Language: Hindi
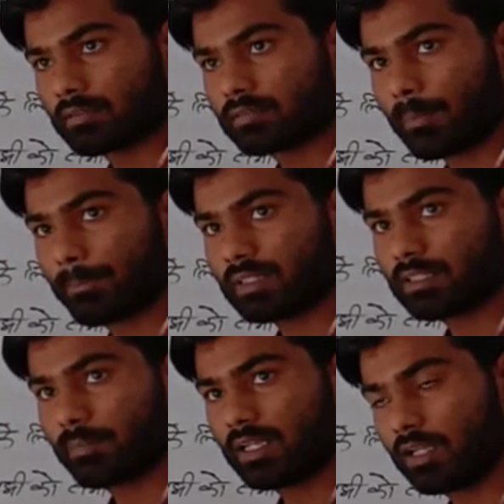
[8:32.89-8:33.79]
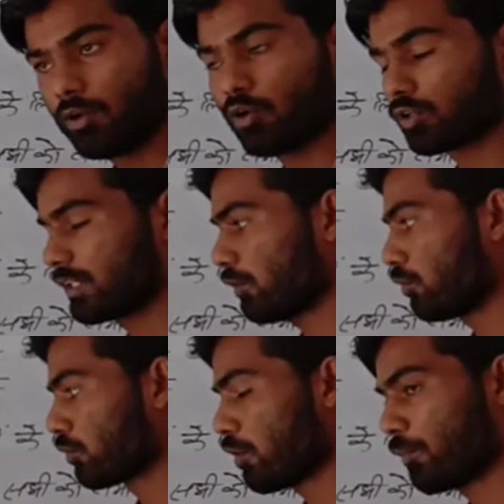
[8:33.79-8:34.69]
संपत्ति विहीन लोग थे
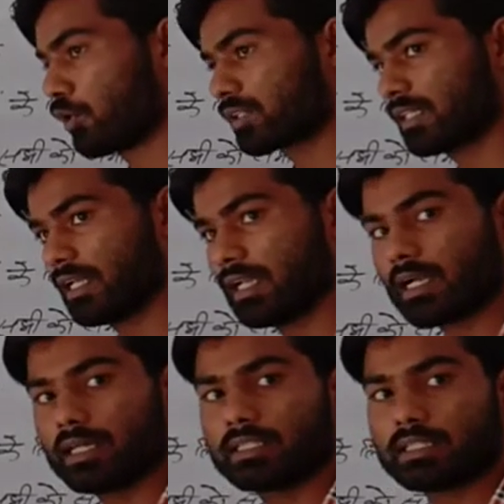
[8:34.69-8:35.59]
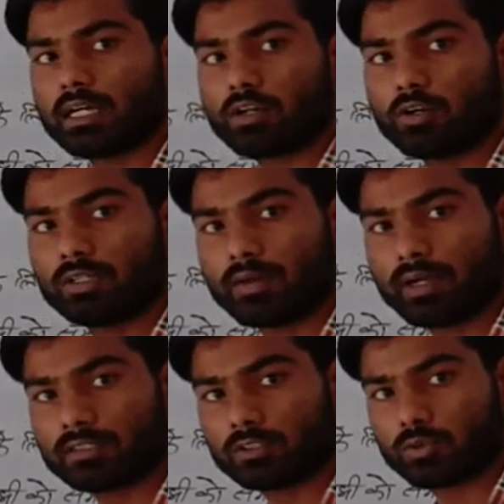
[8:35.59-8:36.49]
उनको वोट देने का अधिकार और
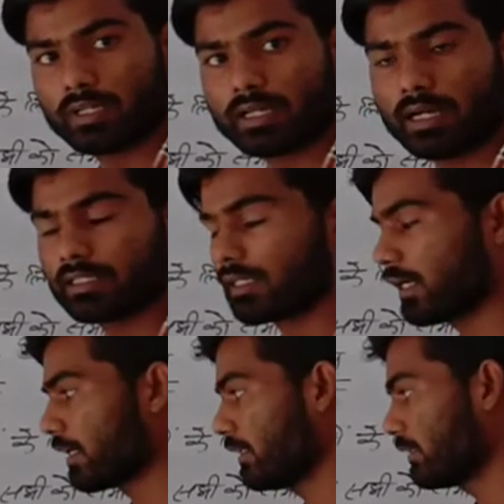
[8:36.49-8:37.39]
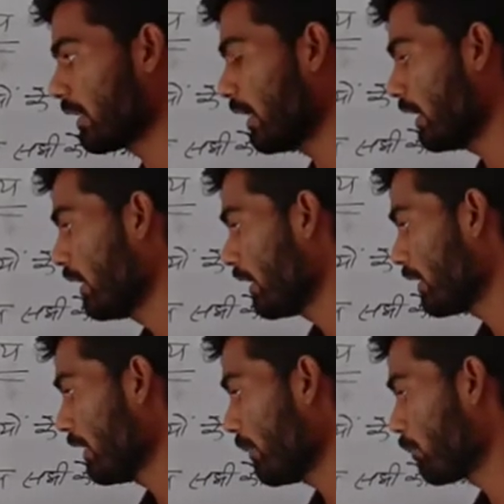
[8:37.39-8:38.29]
निर्वाचित होने का अधिकार नहीं था
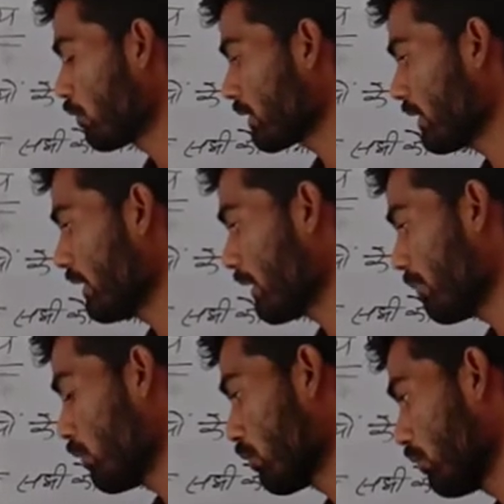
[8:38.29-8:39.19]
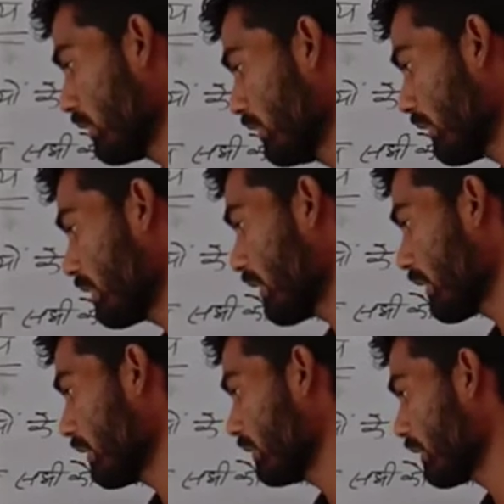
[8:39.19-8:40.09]
या वोट देने का बिल्कुल ही
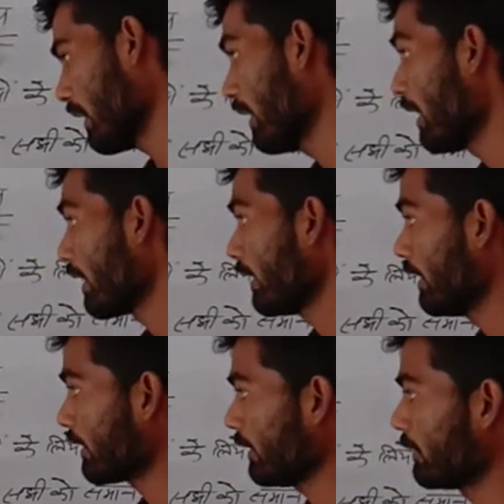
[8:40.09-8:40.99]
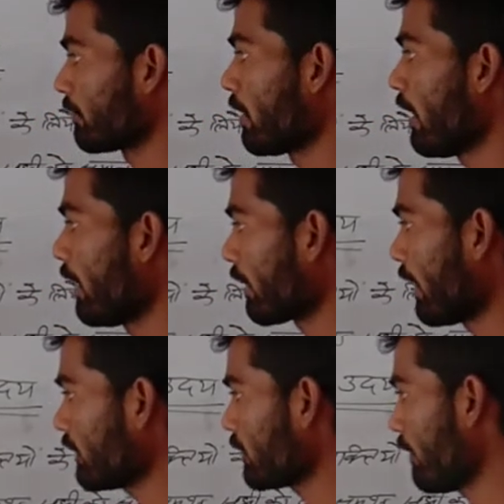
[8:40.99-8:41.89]
अधिकार नहीं था लेकिन
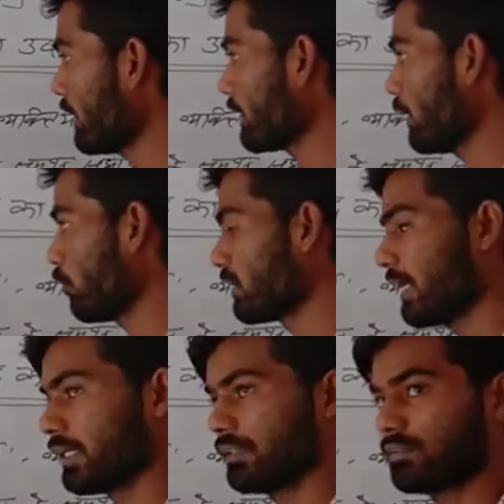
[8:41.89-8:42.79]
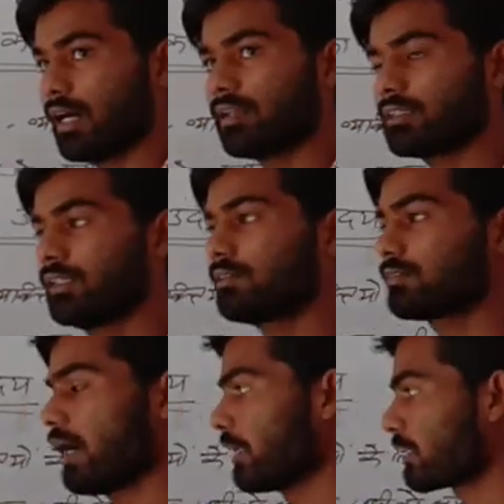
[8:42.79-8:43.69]
राष्ट्रवाद के उदय के साथ ही
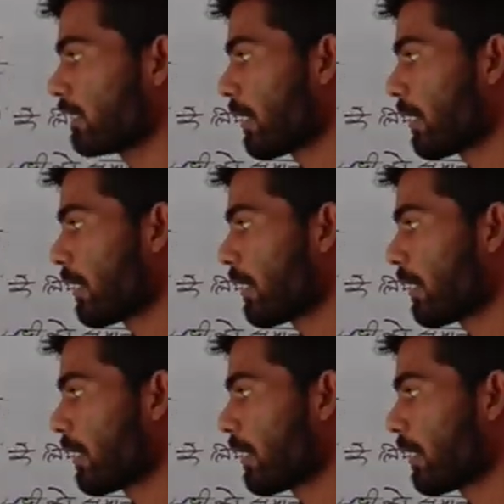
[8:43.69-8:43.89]
साथ